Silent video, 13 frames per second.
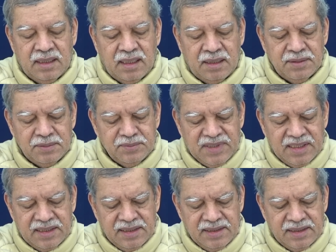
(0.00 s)
अब हम
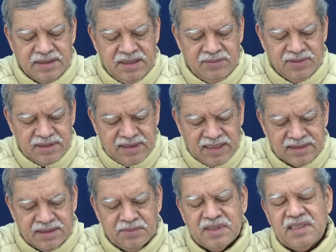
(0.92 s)
देखें ये जीवित
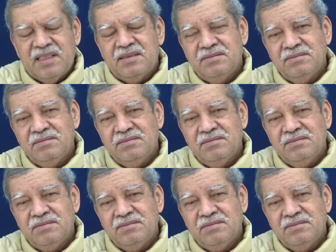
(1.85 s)
कैसे मरे